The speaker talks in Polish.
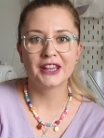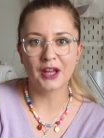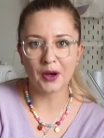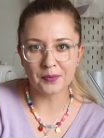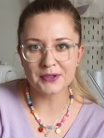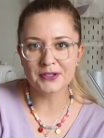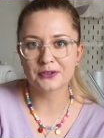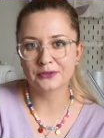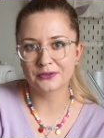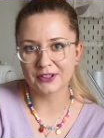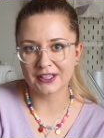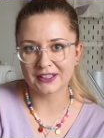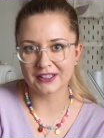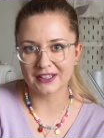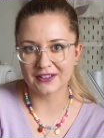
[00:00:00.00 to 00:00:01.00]
na obecną
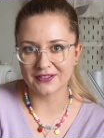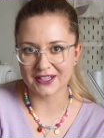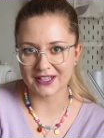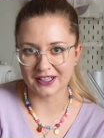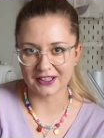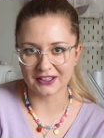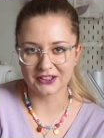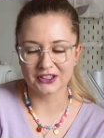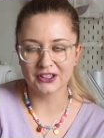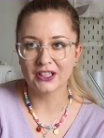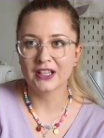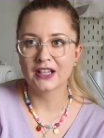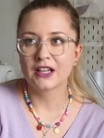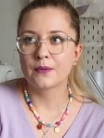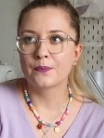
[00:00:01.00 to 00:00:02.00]
chwilę tyle wystarczy.
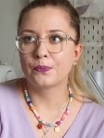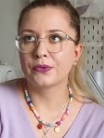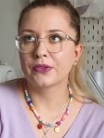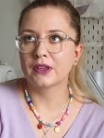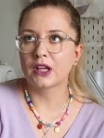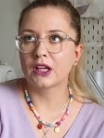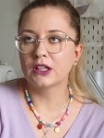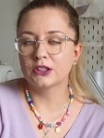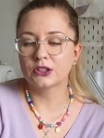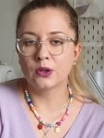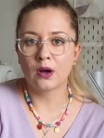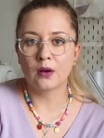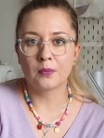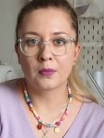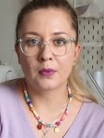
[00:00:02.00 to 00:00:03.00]
I
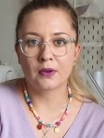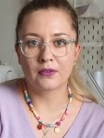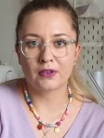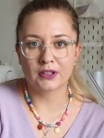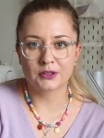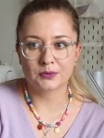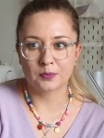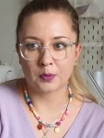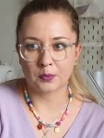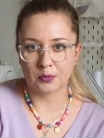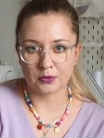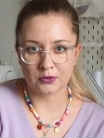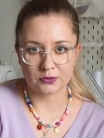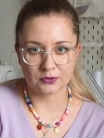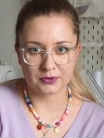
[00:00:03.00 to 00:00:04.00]
chciałam Was po
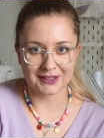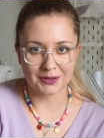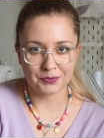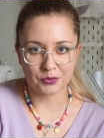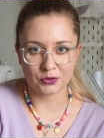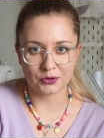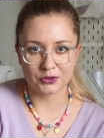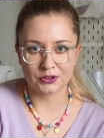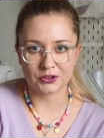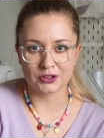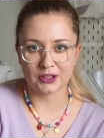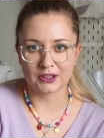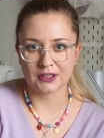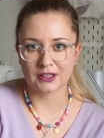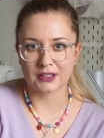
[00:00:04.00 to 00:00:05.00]
prostu zaprosić
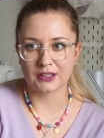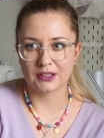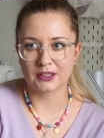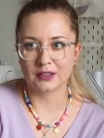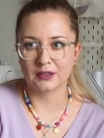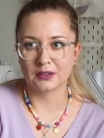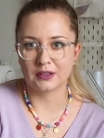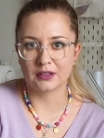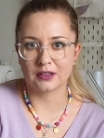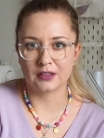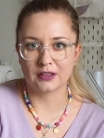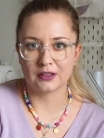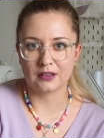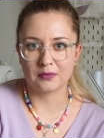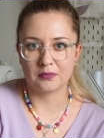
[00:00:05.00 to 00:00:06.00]
na taki
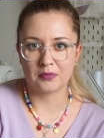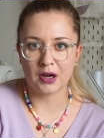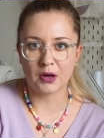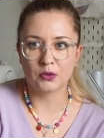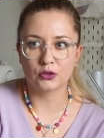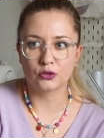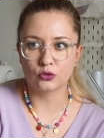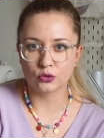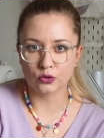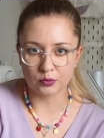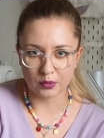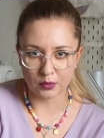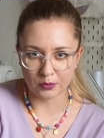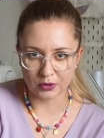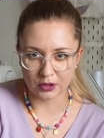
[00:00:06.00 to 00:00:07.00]
mały tour
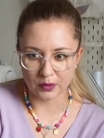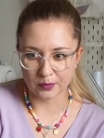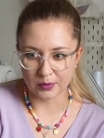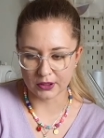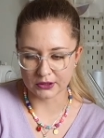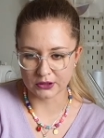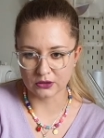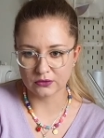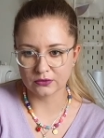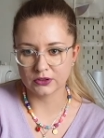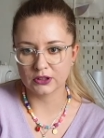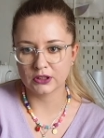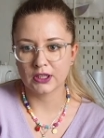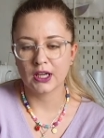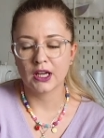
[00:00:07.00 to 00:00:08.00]
po mojej
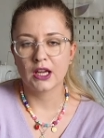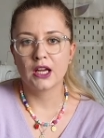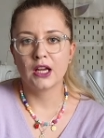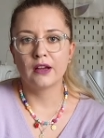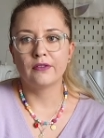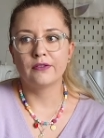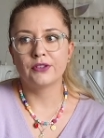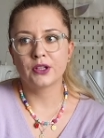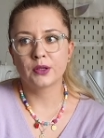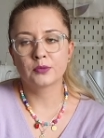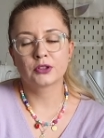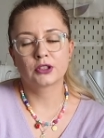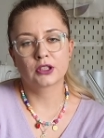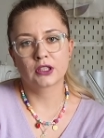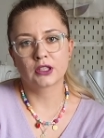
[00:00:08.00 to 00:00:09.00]
pracowni. Wiem,
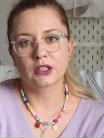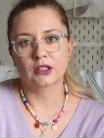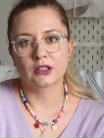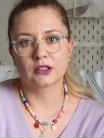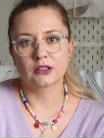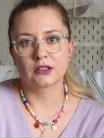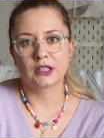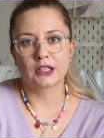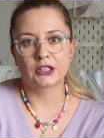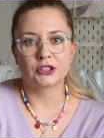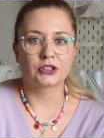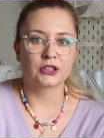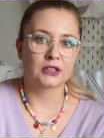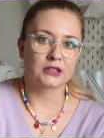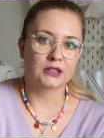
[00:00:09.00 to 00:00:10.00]
że jakiś
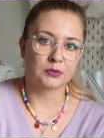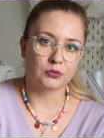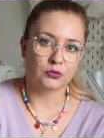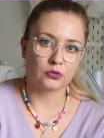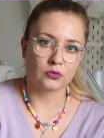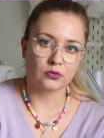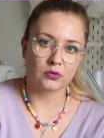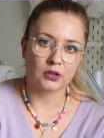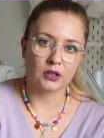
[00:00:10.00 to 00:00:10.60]
czas temu,